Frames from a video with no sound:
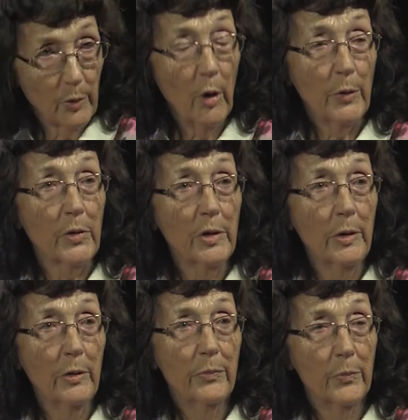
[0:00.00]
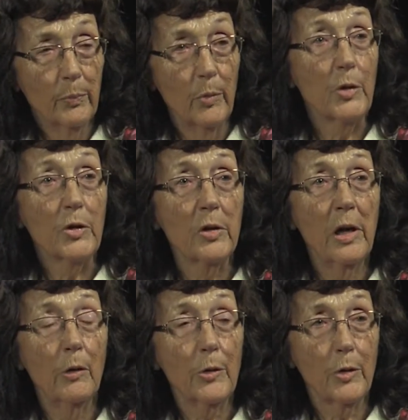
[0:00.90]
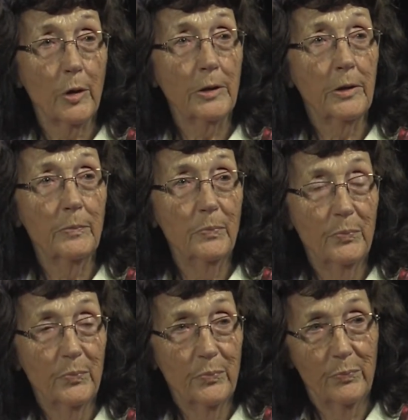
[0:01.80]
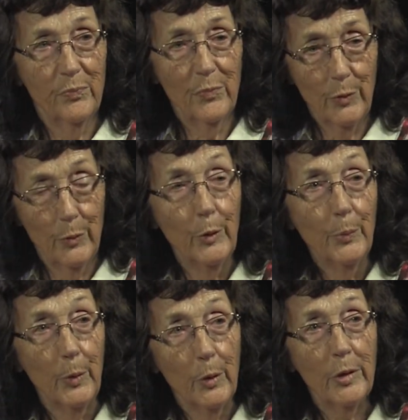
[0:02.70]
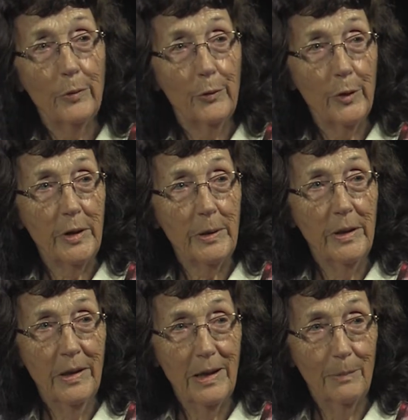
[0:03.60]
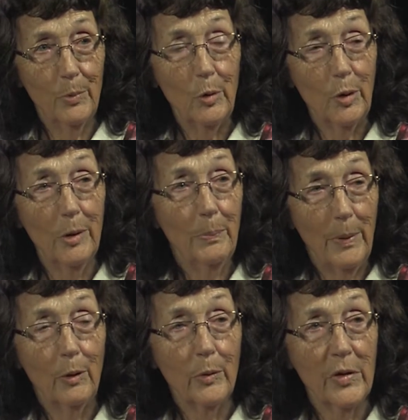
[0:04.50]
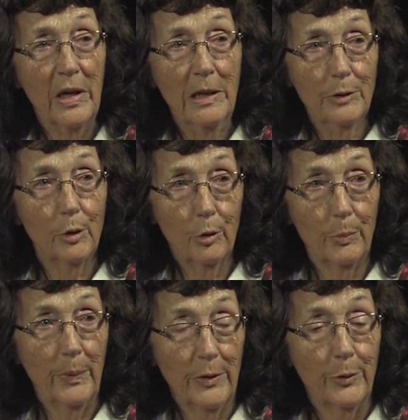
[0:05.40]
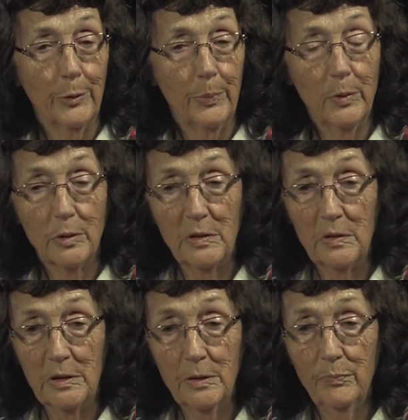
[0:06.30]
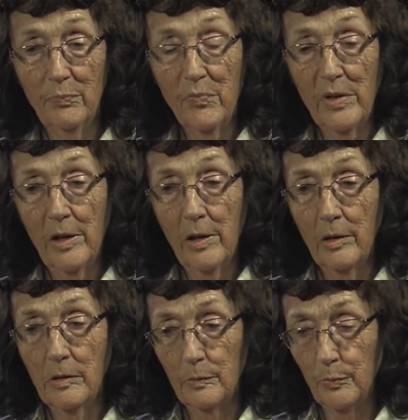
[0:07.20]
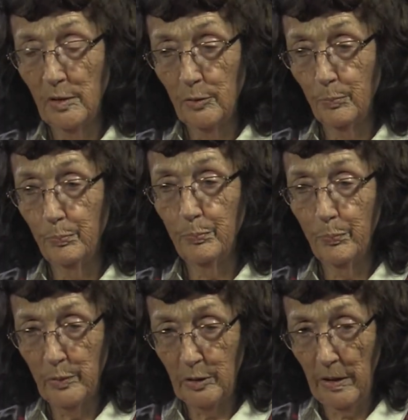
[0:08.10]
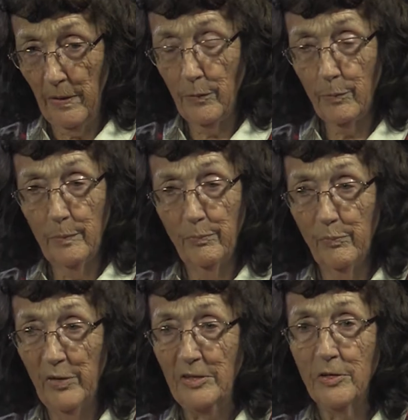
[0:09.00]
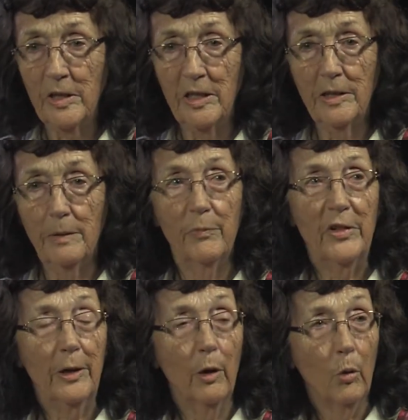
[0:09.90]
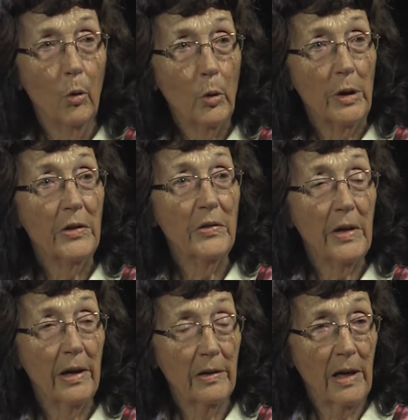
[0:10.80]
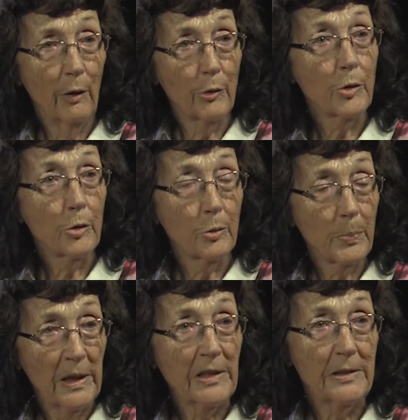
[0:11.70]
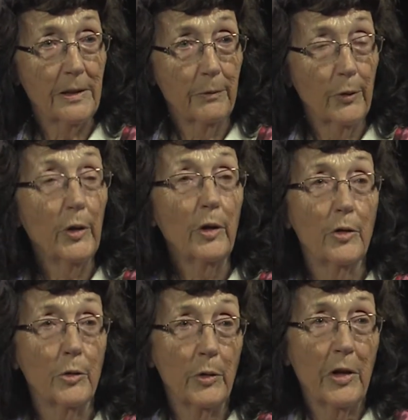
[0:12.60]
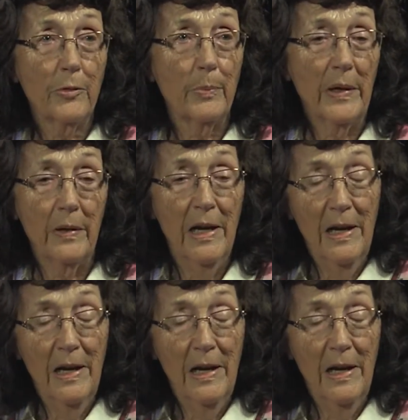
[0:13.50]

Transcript: konnte musste auch solche Übungen für die Labore bauen, ja. Tonbandübungen. Ne? Äh, das bestand im Wesentlichen im Wiederholen der auszusprechenden ja. Wörter, sodass man